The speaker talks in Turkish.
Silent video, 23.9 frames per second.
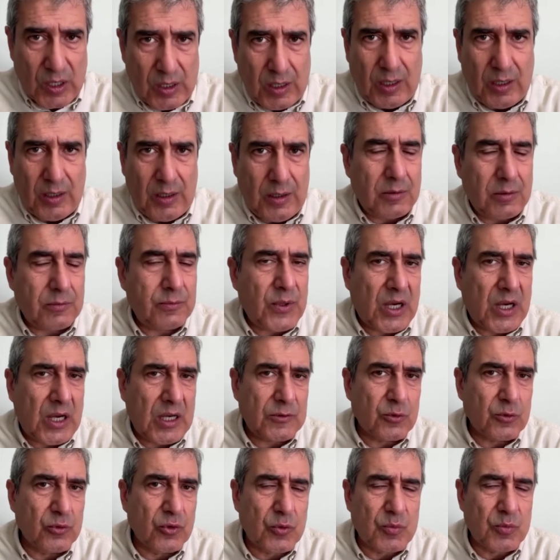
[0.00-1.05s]
E,
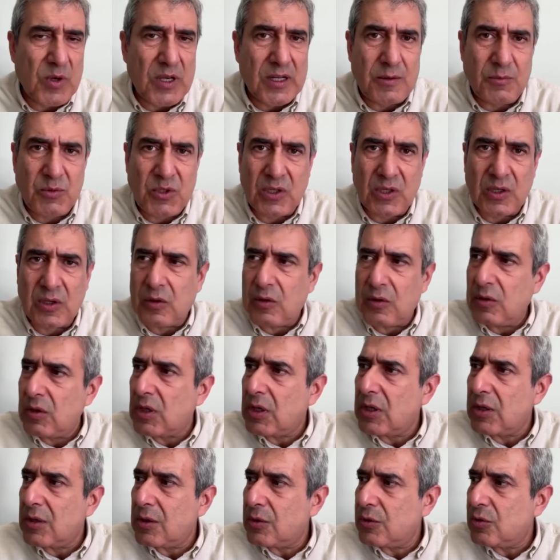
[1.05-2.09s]
fakat unutmayalım ki
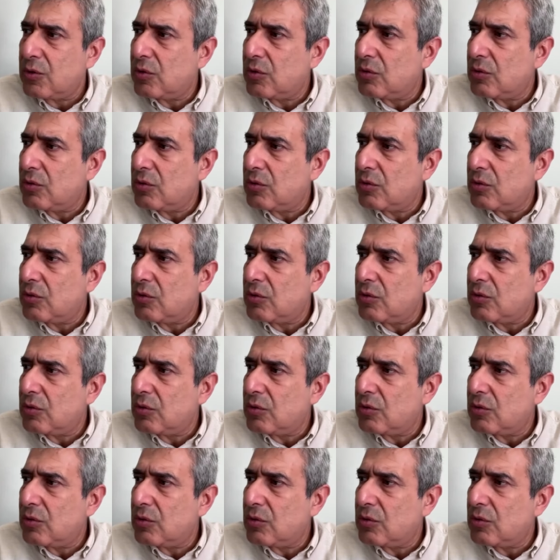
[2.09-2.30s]
e,